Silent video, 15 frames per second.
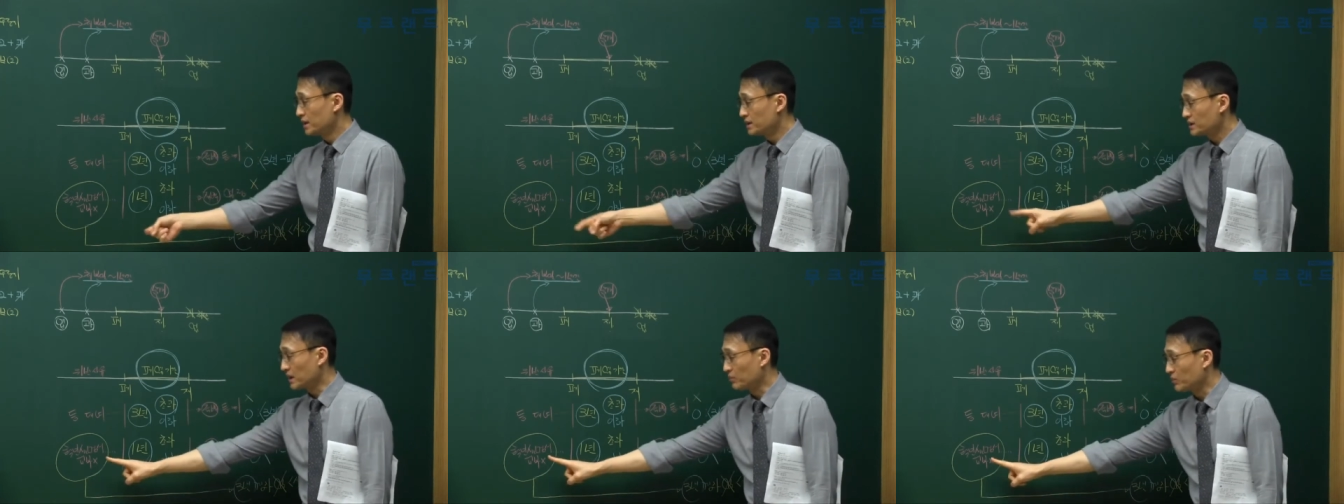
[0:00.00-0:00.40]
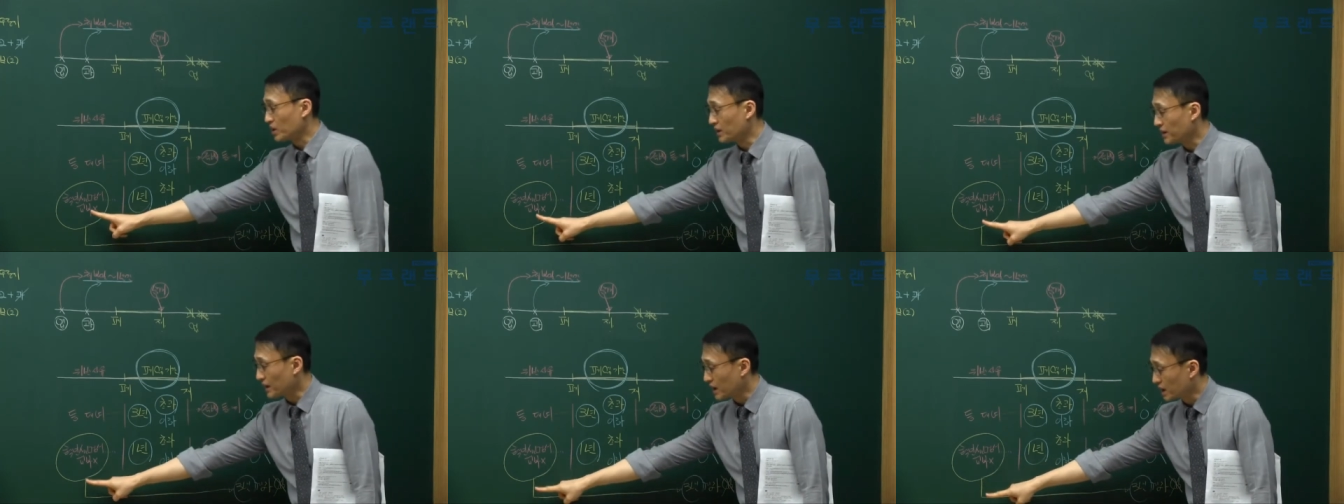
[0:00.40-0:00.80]

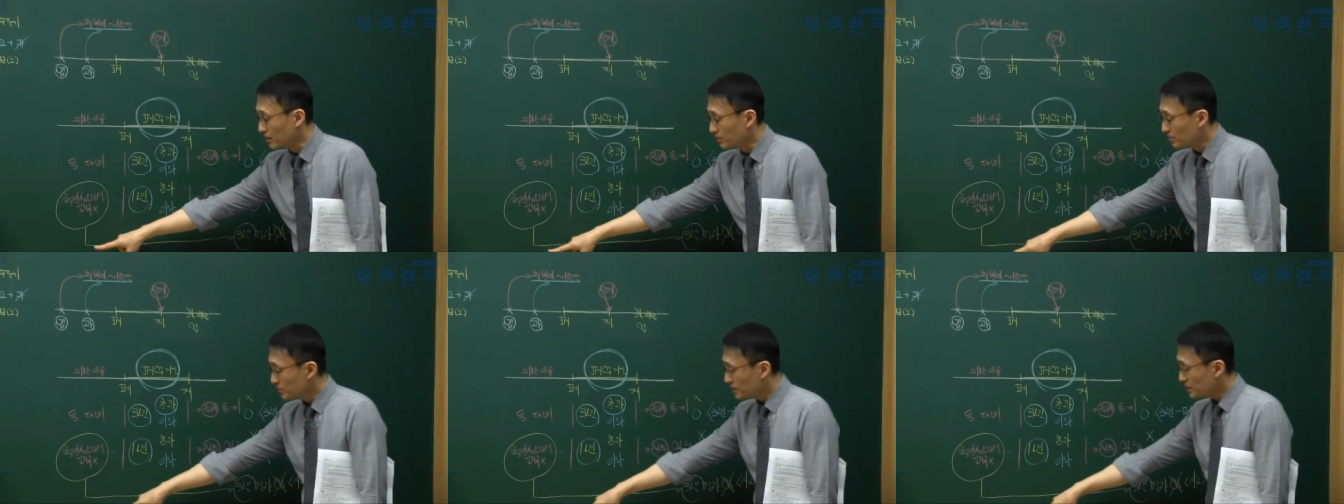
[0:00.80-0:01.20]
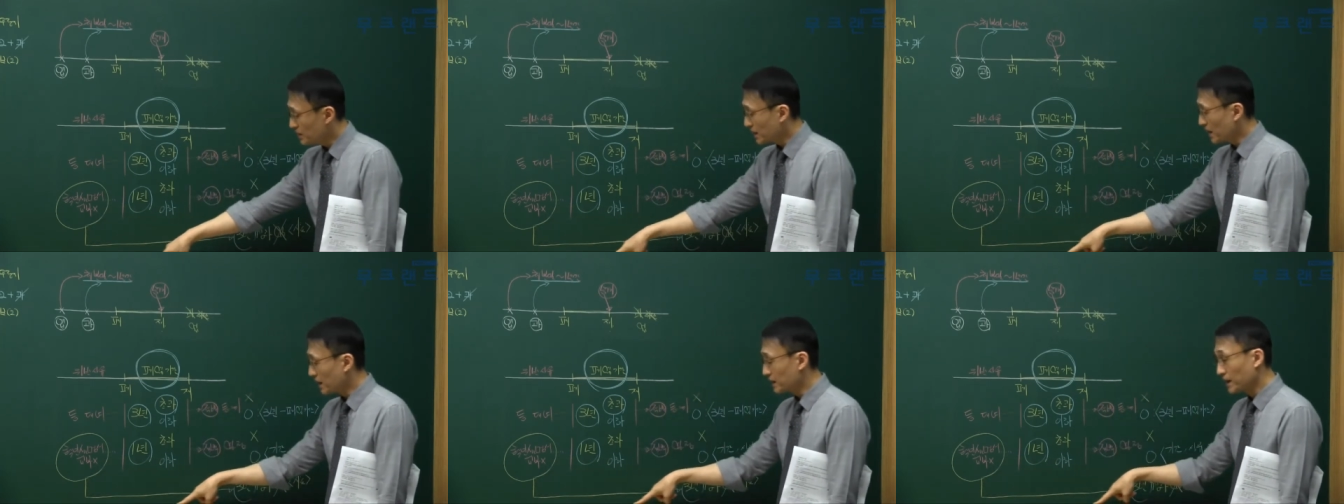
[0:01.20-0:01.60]
3년간
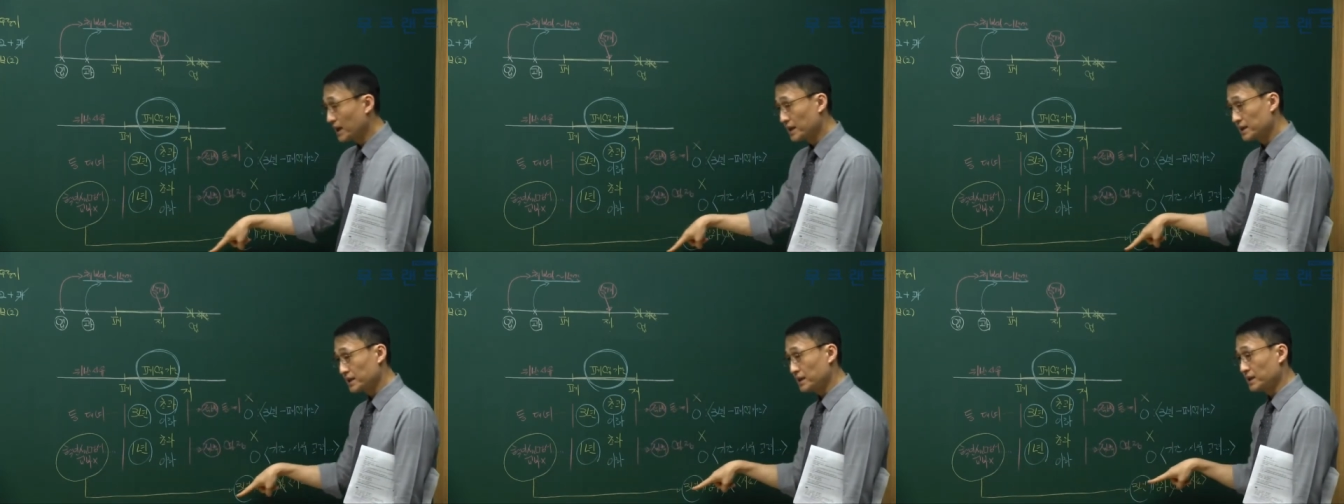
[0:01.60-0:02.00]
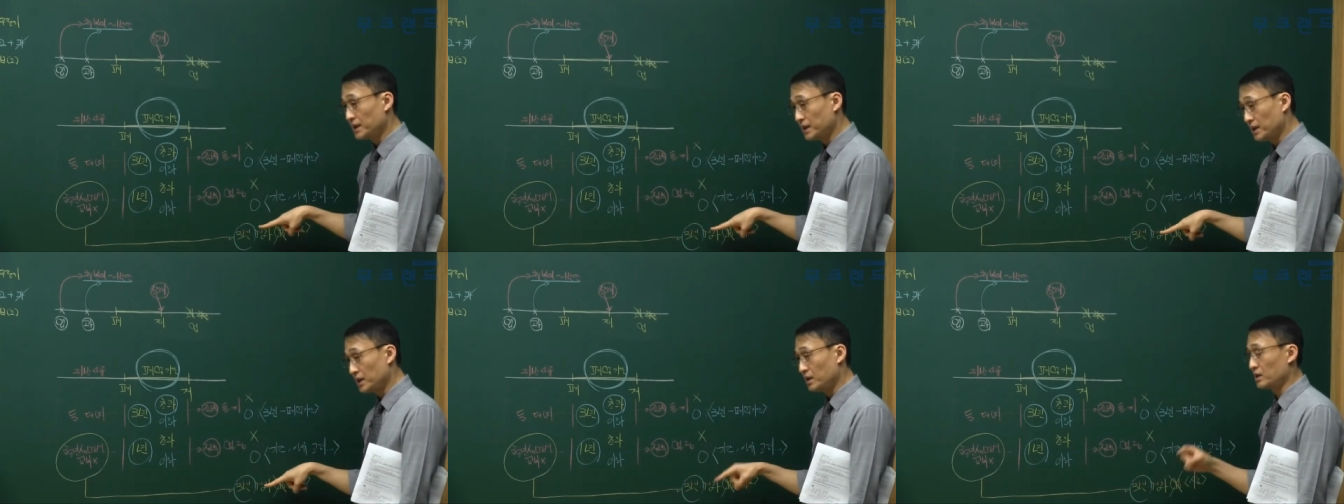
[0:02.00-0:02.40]
피해
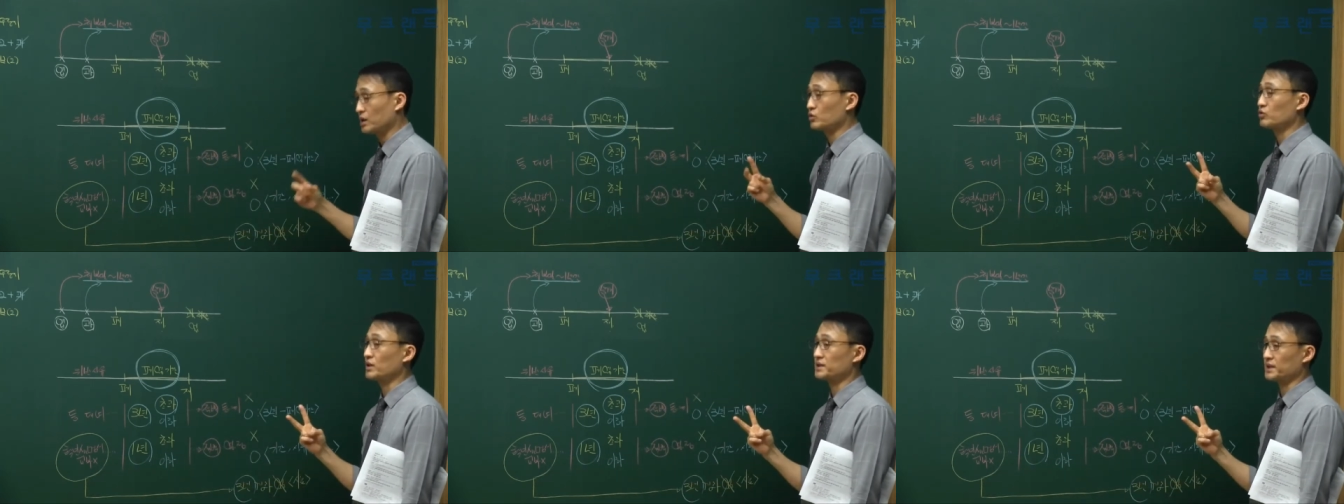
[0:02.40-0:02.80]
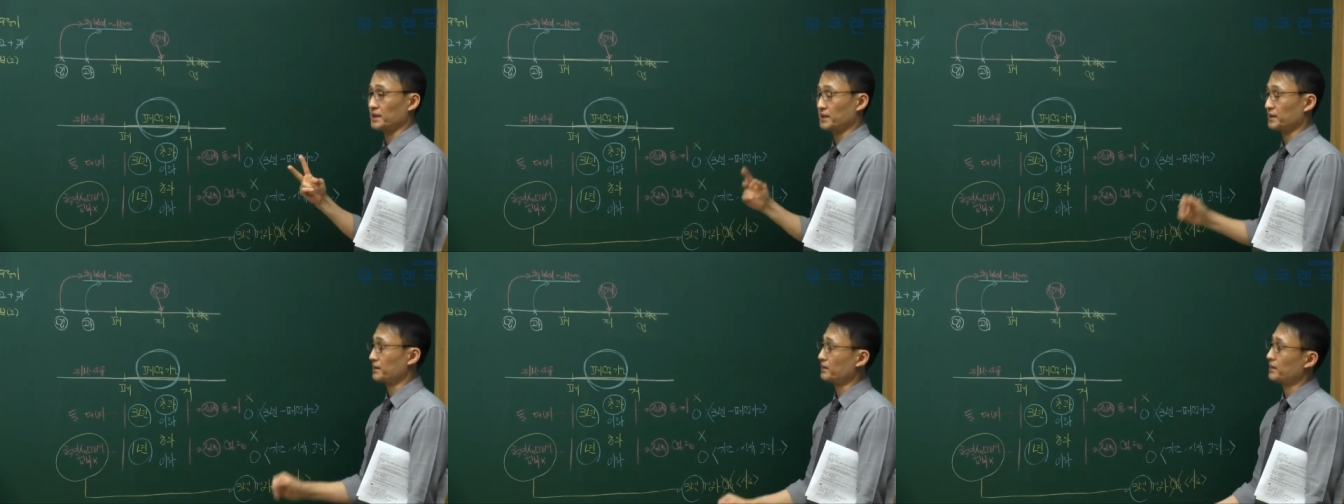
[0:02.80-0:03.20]
다니기 이게 두 가지가
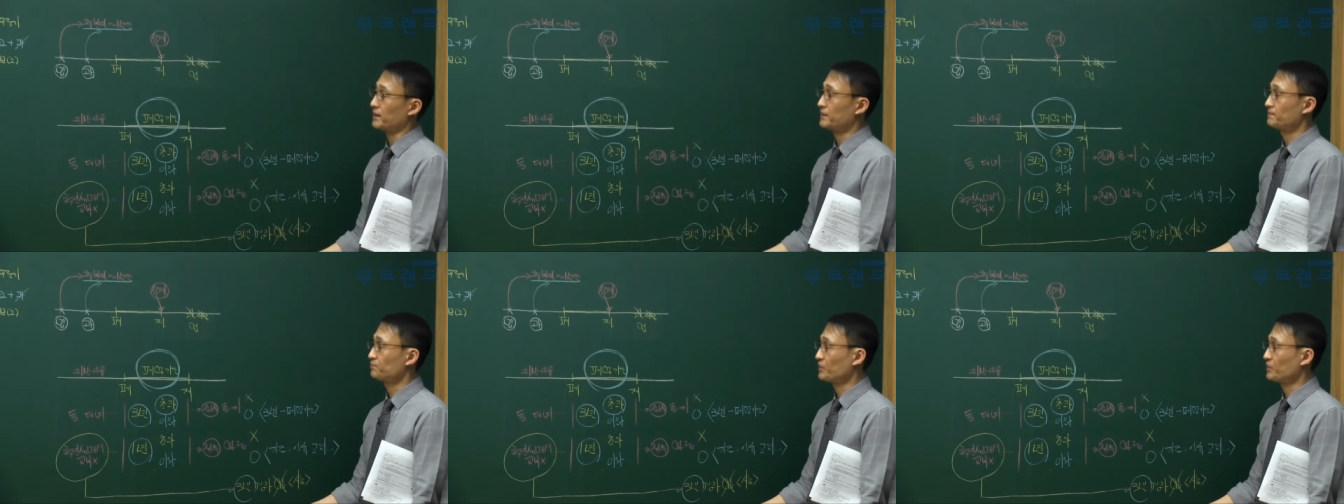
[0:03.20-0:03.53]
있는 거예요.